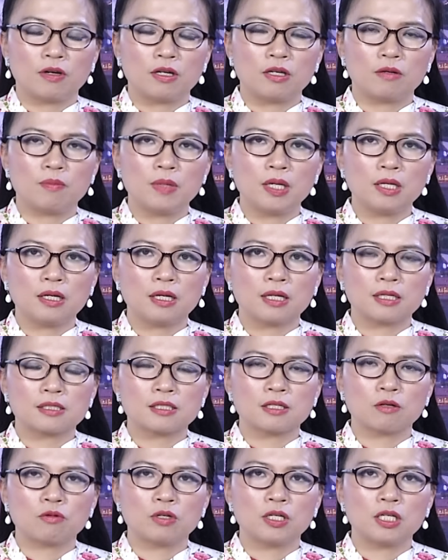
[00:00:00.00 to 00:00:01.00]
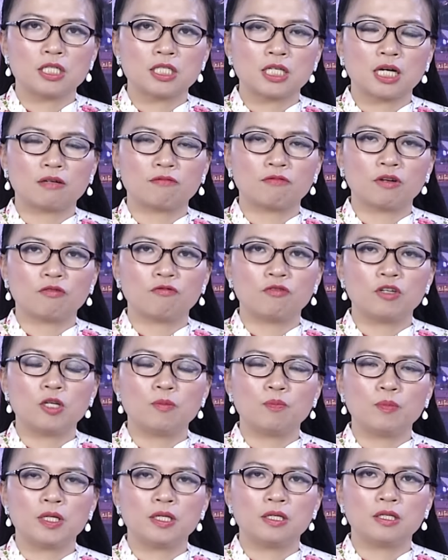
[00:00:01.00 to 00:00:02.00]
và được biết là sau khi tràn vào
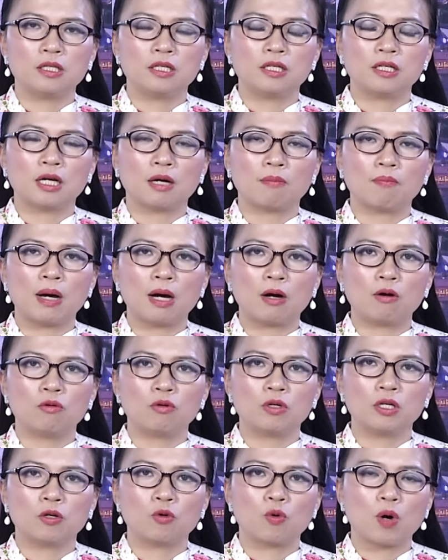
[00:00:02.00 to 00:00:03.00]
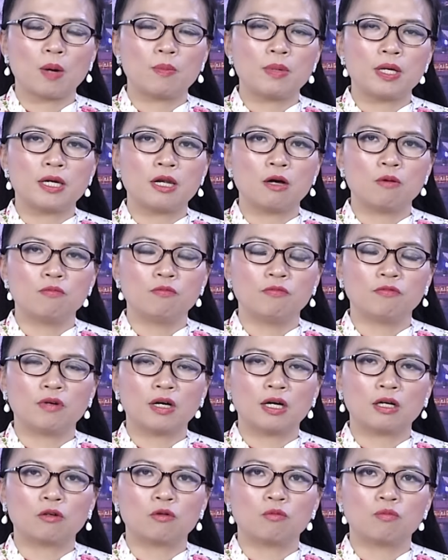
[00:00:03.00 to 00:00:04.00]
Philippines thì à, bão đi qua Biển Đông
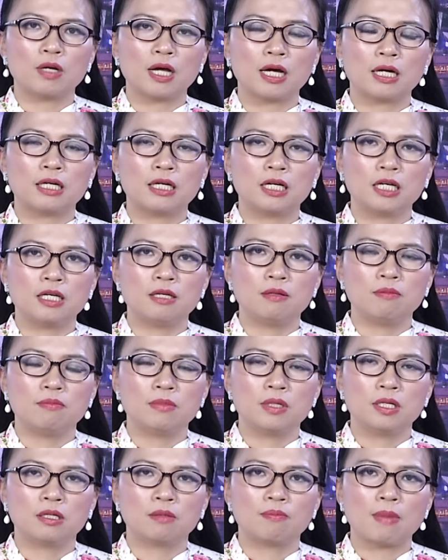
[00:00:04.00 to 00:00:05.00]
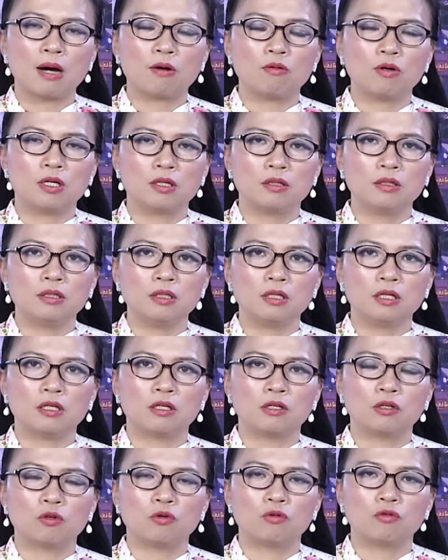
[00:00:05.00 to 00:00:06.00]
và cũng đã gây mưa bão lớn
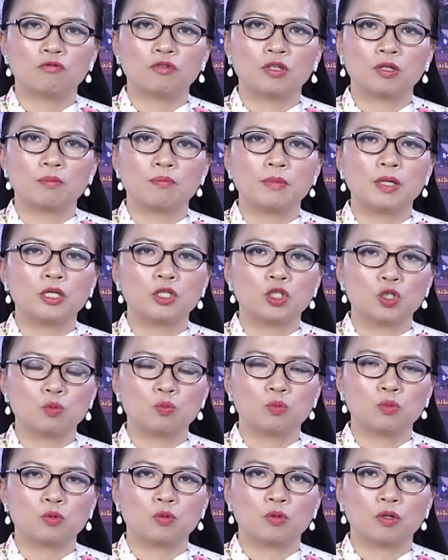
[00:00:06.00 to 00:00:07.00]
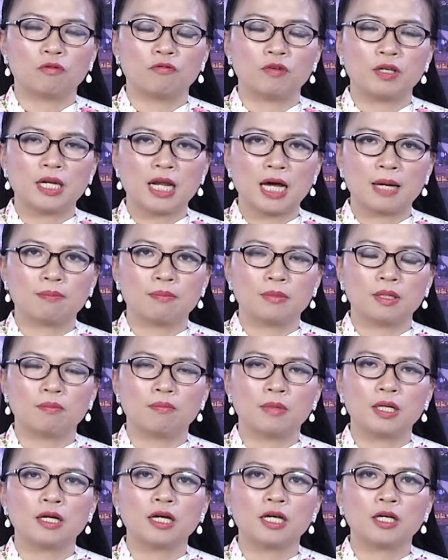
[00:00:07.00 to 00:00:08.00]
ở khu vực miền Trung của Việt Nam
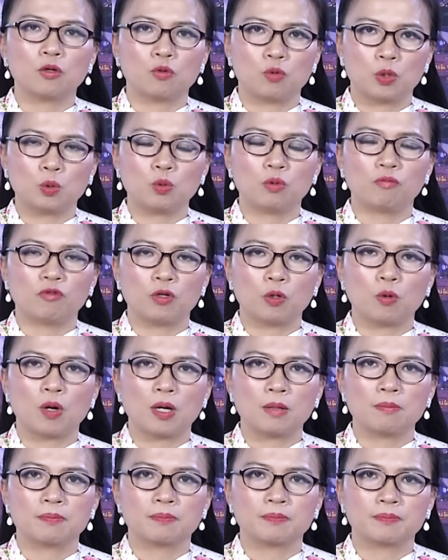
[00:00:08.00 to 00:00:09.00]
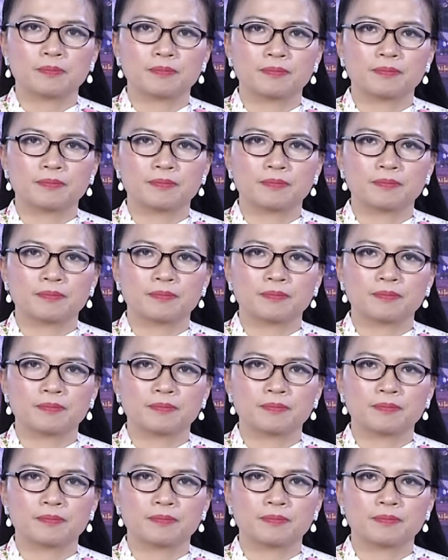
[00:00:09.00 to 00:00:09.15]
mấy ngày cuối tuần vừa qua.